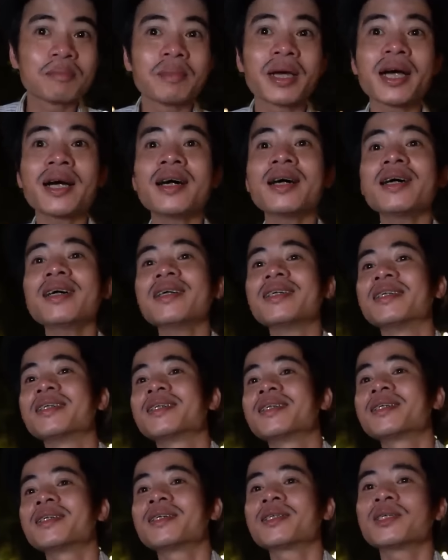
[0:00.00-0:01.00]
mẹ ơi
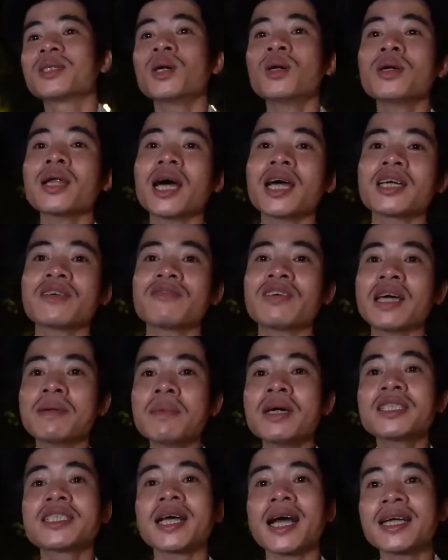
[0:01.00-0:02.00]
đỗ lại vẽ
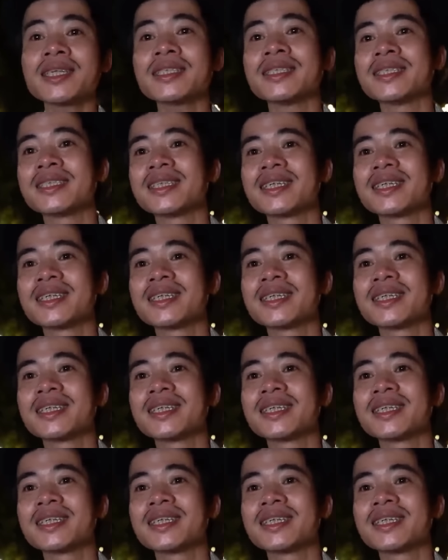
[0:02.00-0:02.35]
bức tranh